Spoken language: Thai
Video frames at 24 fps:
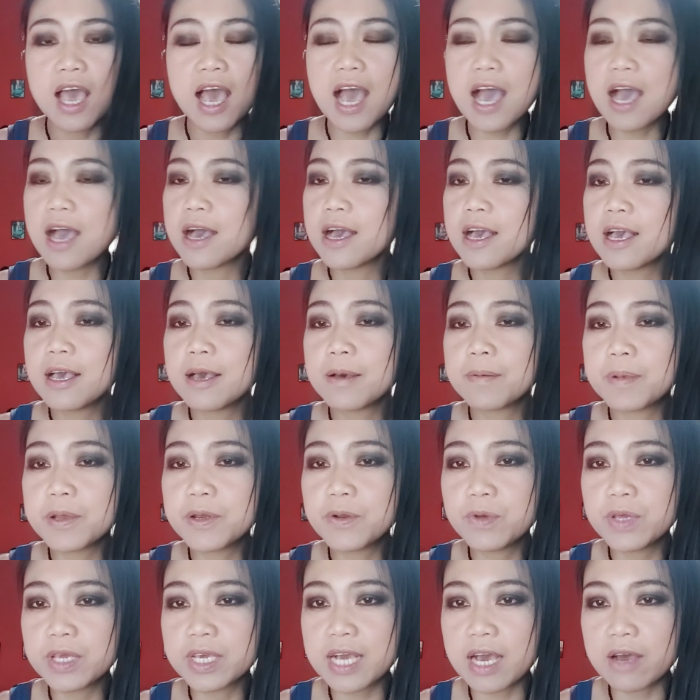อ่ะไป
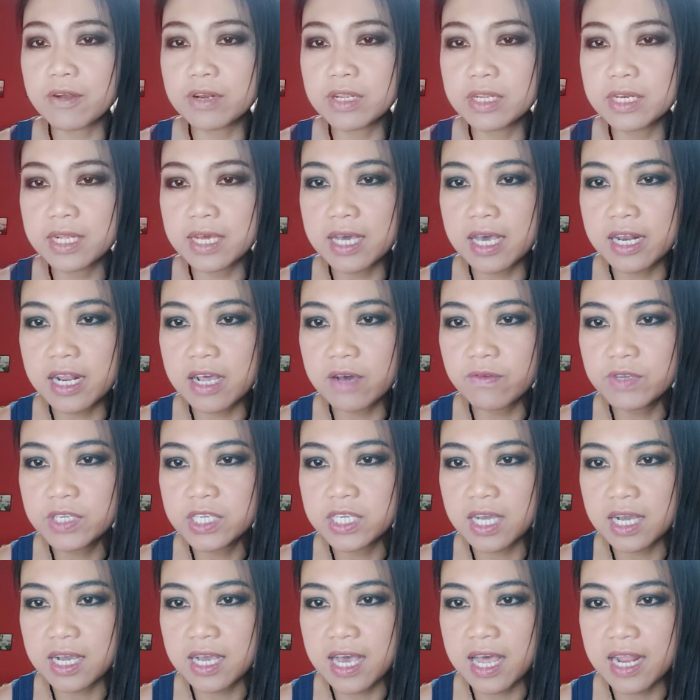ดูอีกข่าวหนึ่งนะคะ นักวิ
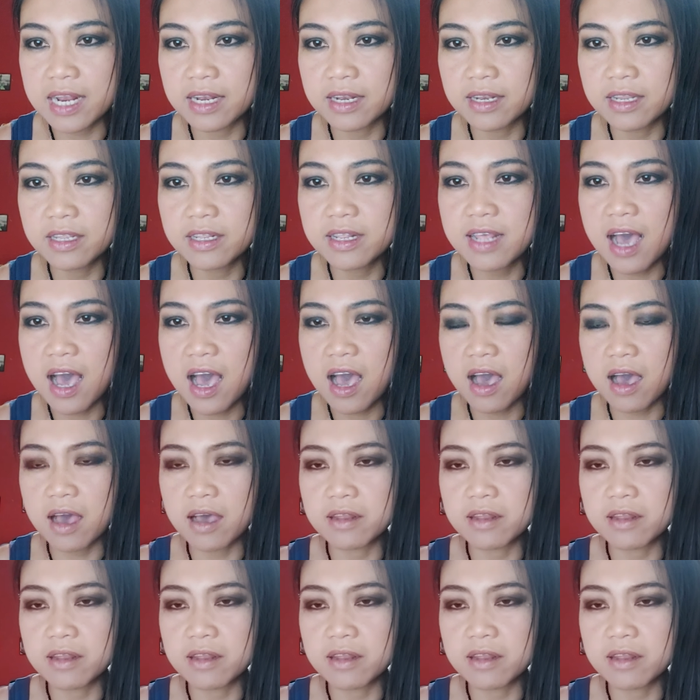ชาการนิด้า